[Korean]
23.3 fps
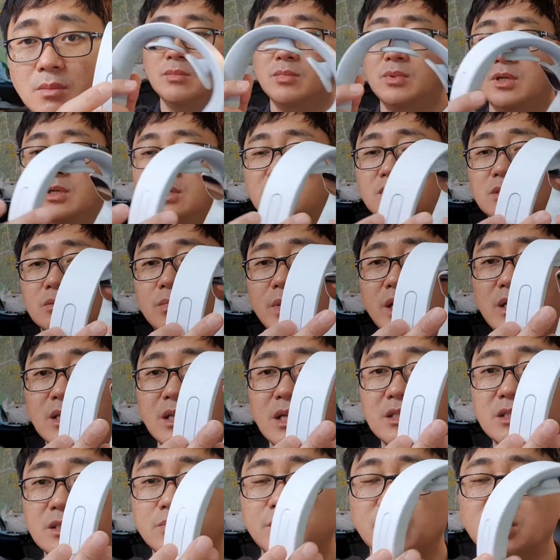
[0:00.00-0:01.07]
플러스
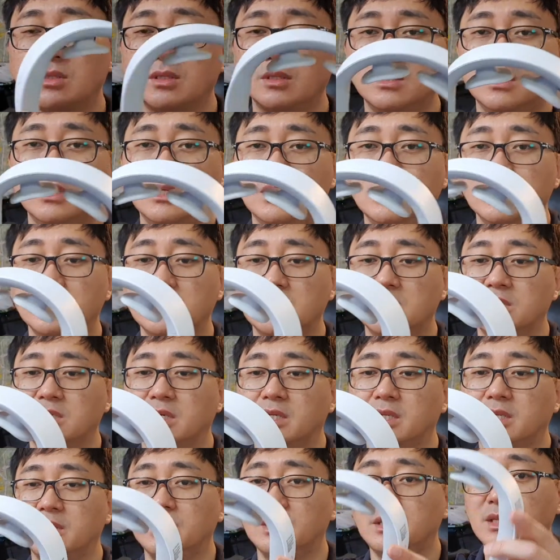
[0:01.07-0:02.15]
마이너스 버튼이 설치가
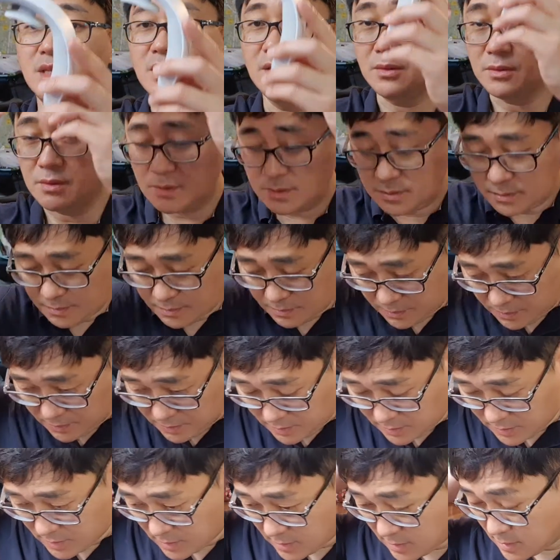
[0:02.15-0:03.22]
되어 있네요.
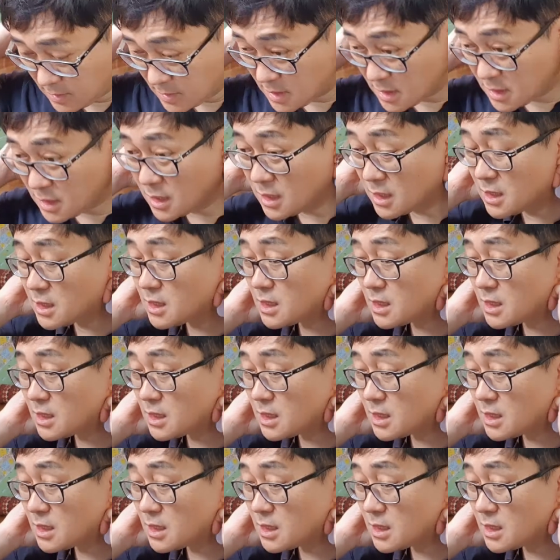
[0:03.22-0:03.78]
자,